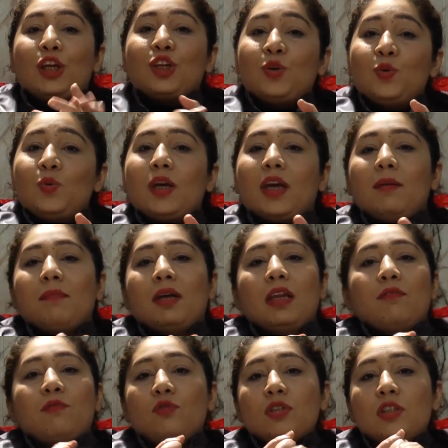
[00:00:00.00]
क्योंकि
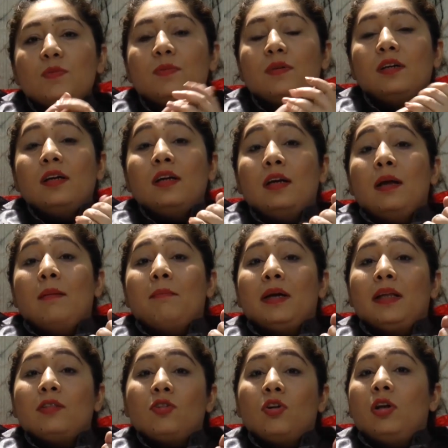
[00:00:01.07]
मेरे फुट्स पर
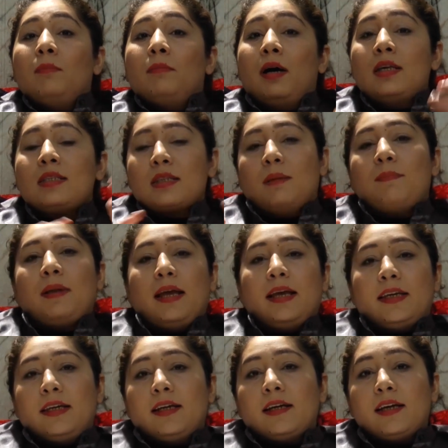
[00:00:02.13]
मैंथॉल मास्क अप्लाई
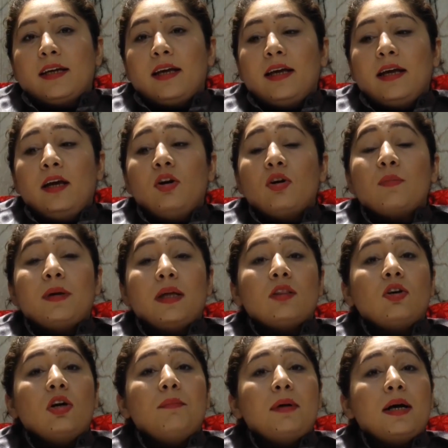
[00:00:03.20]
किया गया है और
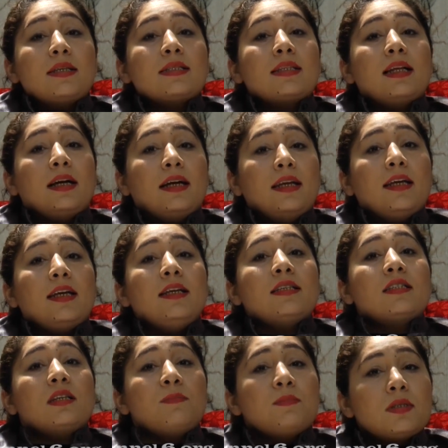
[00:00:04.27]
मैंथॉल मास्क लगाने की
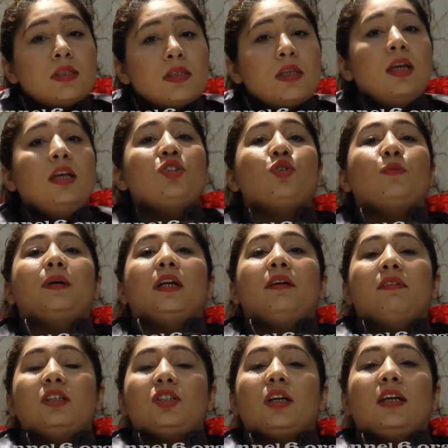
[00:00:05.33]
सबसे जो बड़ी
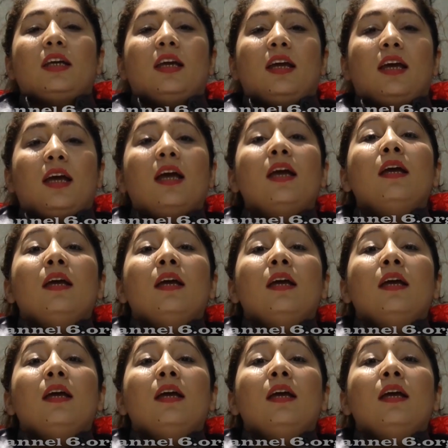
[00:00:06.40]
वजह ये है